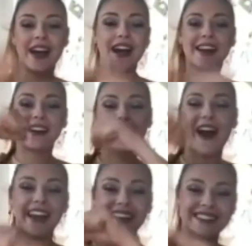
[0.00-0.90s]

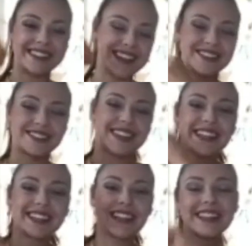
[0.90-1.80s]
rewind, cioè sono
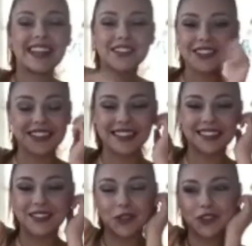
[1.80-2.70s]
andata indietro di,
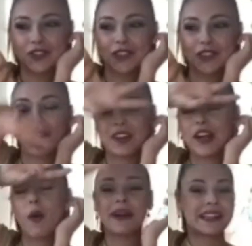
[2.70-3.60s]
di, tutto, di
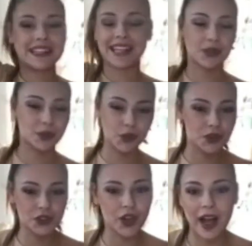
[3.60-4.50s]
come è iniziato
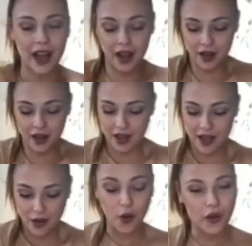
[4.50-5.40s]
tutto a
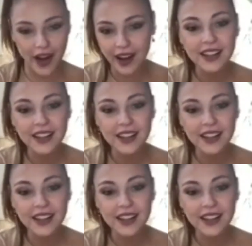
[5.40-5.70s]
ora.